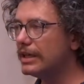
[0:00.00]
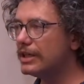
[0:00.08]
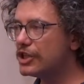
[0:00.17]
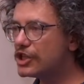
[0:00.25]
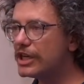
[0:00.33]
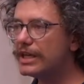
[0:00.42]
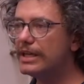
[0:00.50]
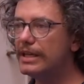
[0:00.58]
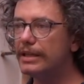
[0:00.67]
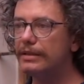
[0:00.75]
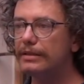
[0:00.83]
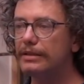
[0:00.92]

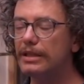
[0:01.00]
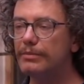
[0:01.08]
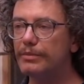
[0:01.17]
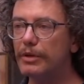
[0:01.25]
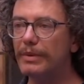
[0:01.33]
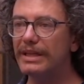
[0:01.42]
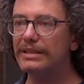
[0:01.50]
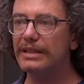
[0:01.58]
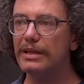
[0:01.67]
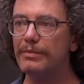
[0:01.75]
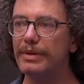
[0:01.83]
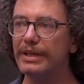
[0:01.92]
sceglie di
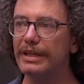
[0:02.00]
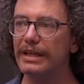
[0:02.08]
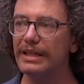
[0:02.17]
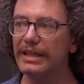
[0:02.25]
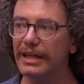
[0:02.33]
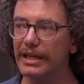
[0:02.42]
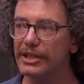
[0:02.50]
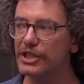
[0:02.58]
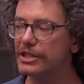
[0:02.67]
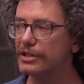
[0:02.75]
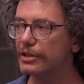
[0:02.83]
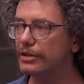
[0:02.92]
propendere per il
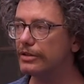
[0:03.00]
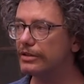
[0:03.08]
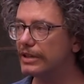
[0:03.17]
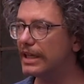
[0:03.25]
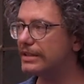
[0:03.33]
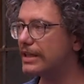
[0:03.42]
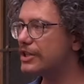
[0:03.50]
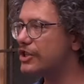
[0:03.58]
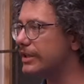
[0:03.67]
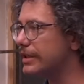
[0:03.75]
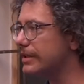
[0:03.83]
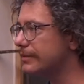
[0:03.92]
registro della
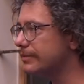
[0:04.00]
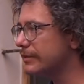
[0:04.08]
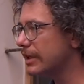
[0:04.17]
tragedia.